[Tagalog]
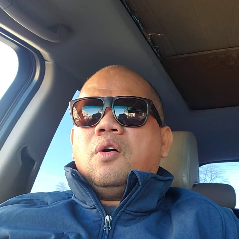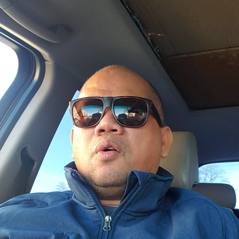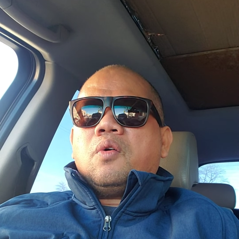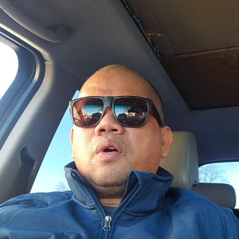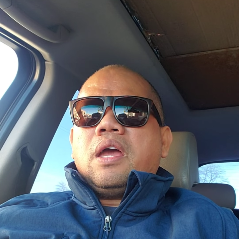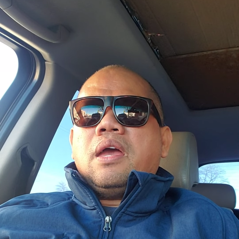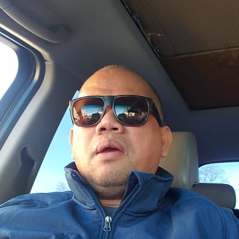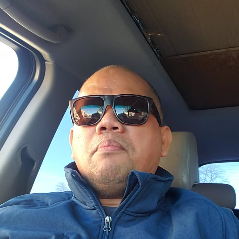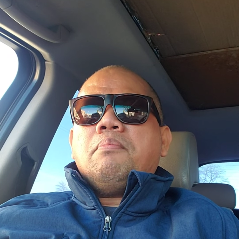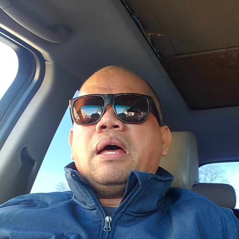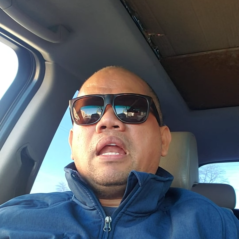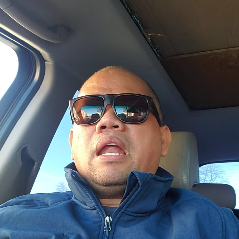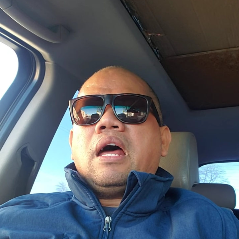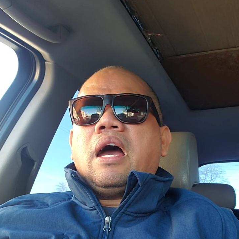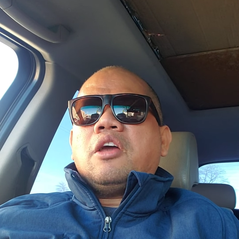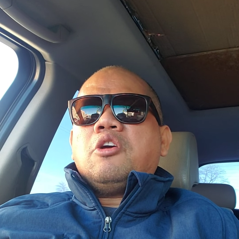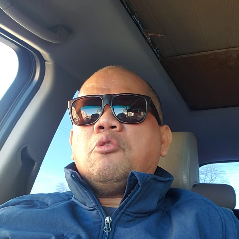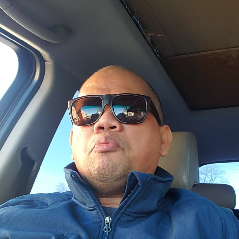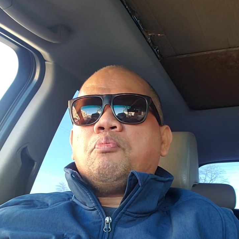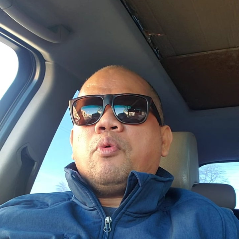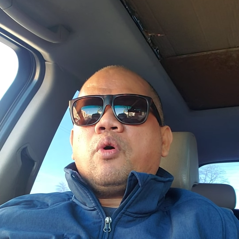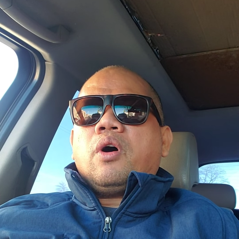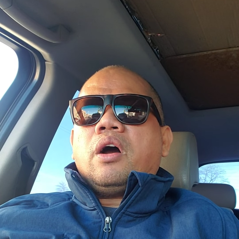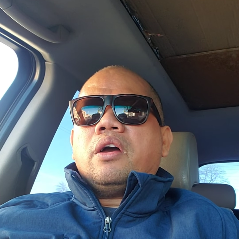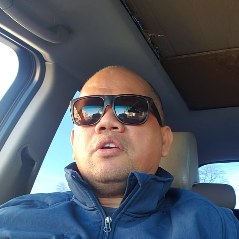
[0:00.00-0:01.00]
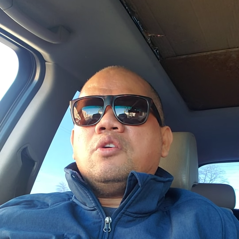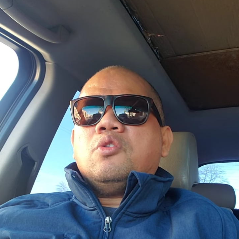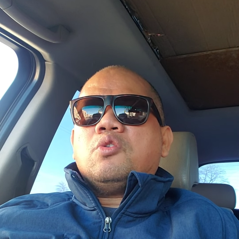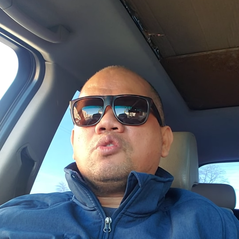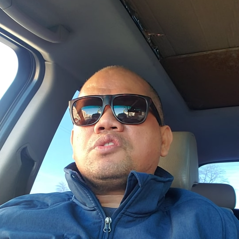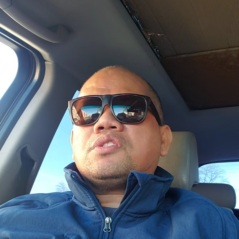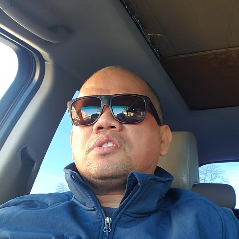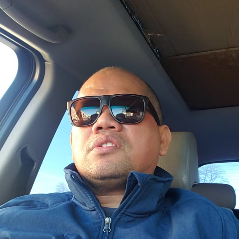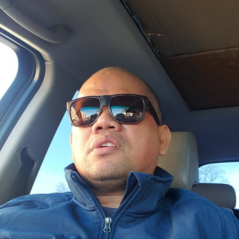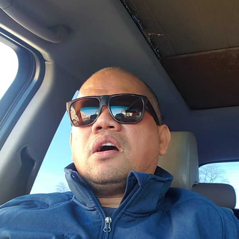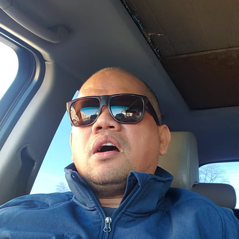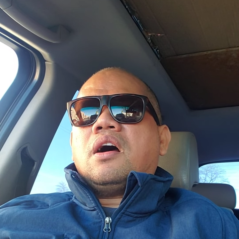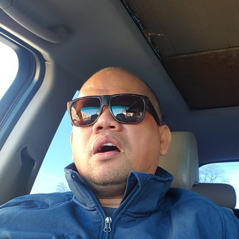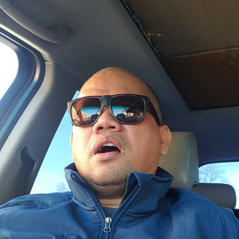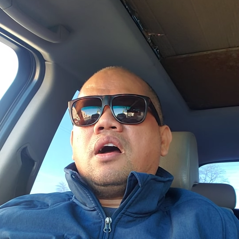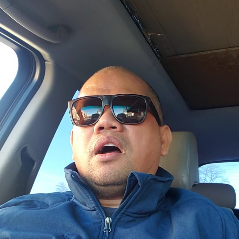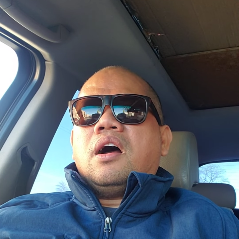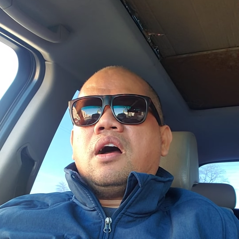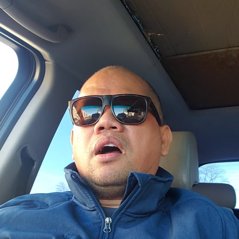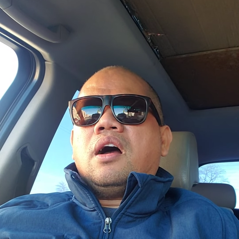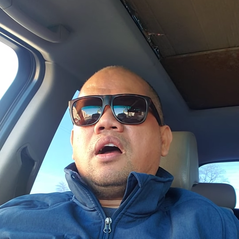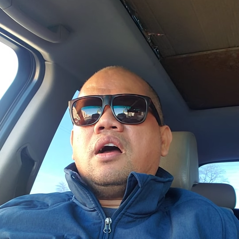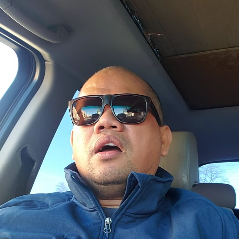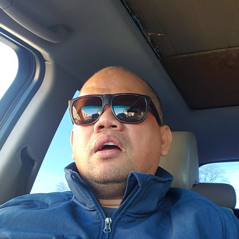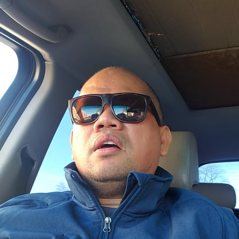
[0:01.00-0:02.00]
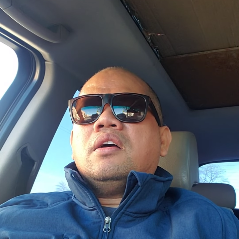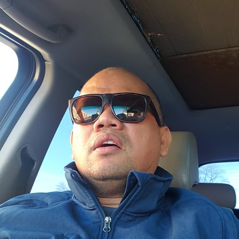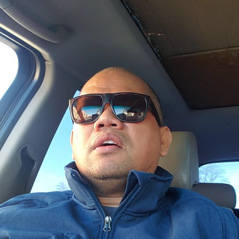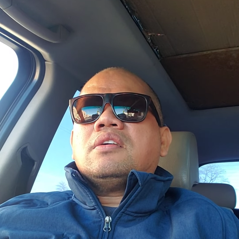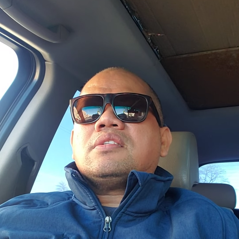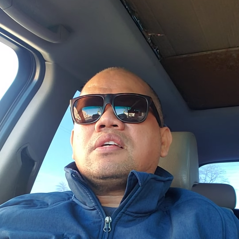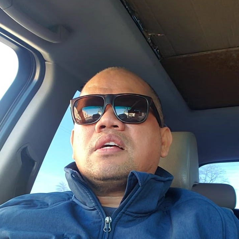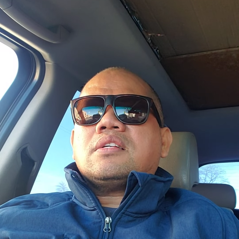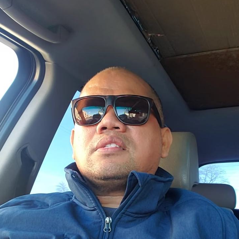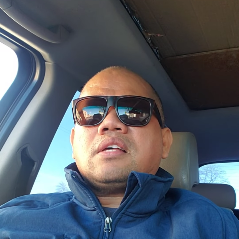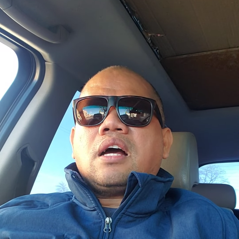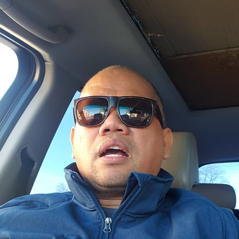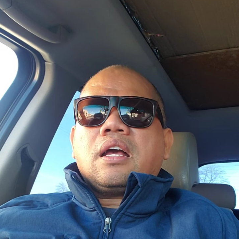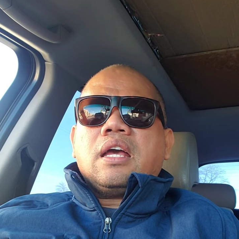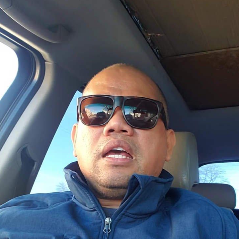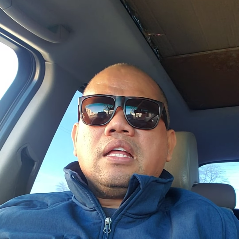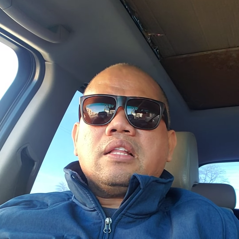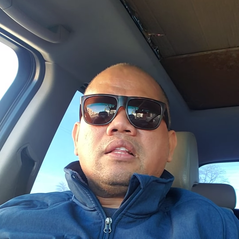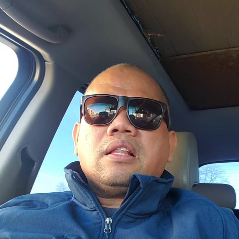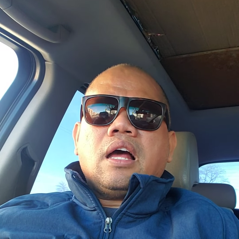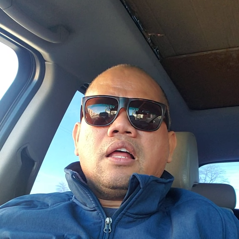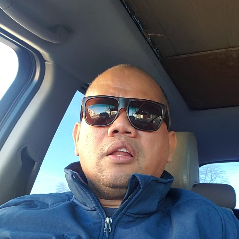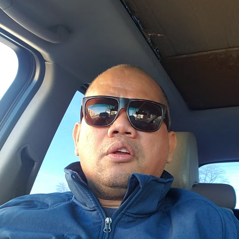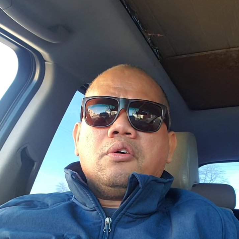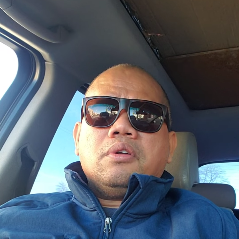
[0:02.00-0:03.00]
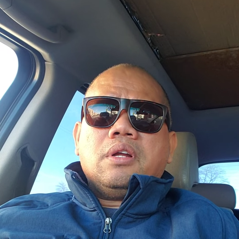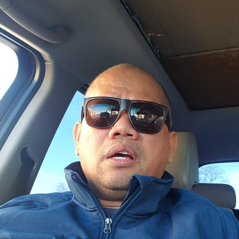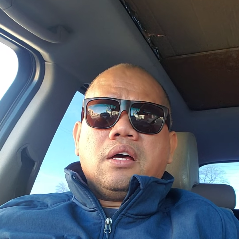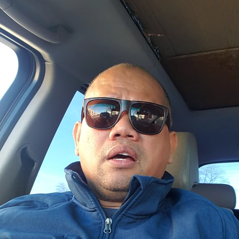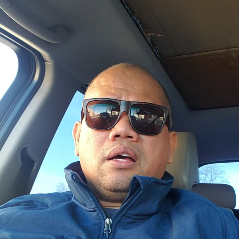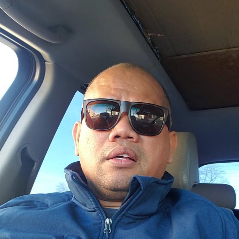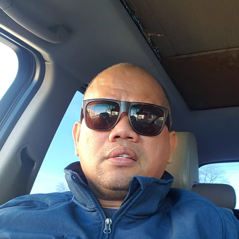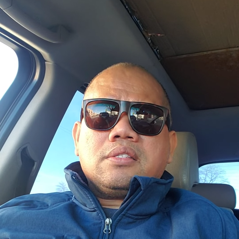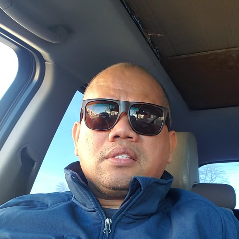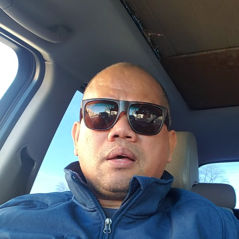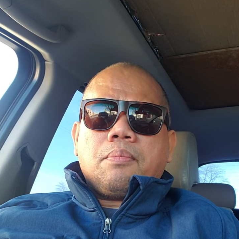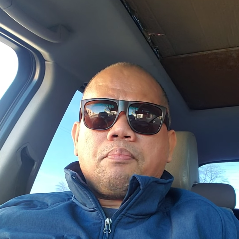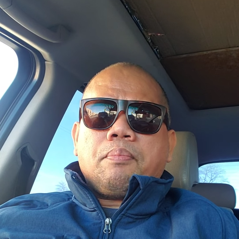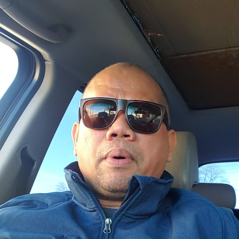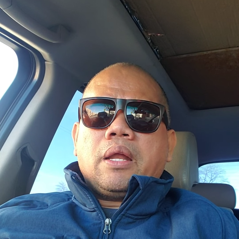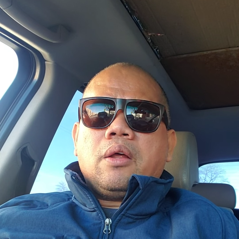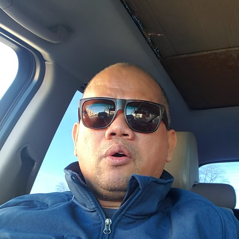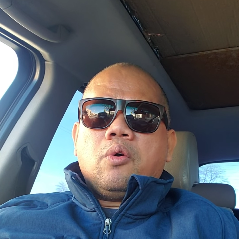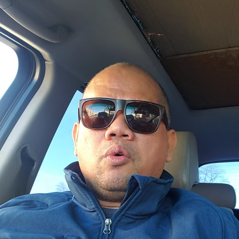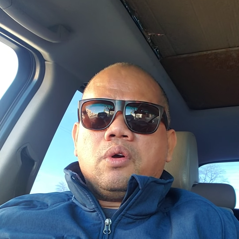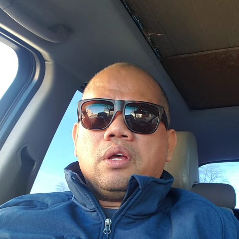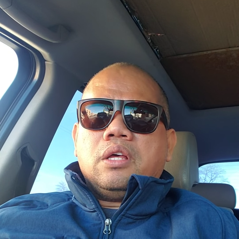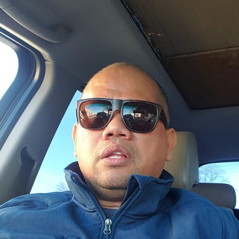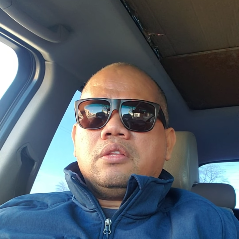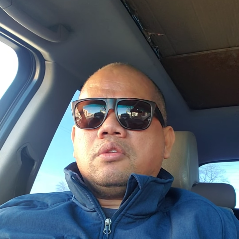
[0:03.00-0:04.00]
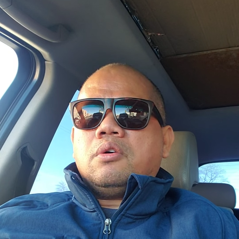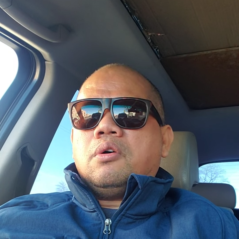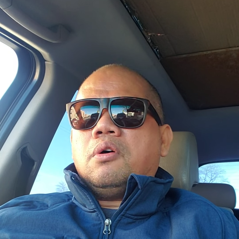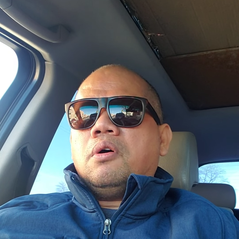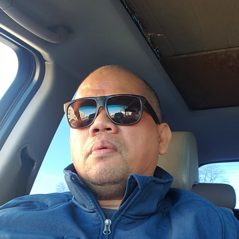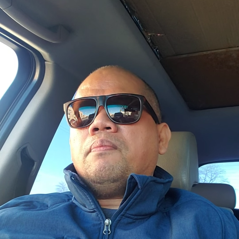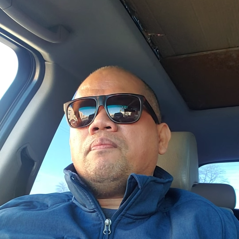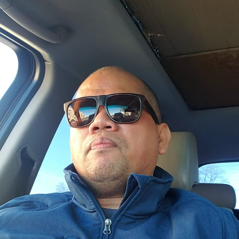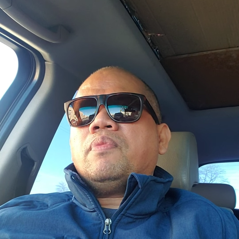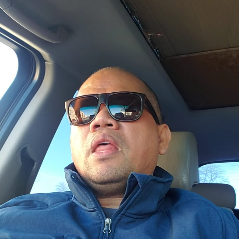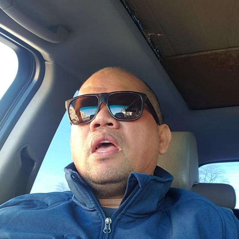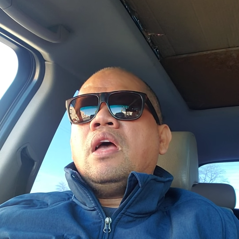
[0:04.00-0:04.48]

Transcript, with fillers: Okay, malayo po kayo sa sa sakit lalo na sa panahong ito.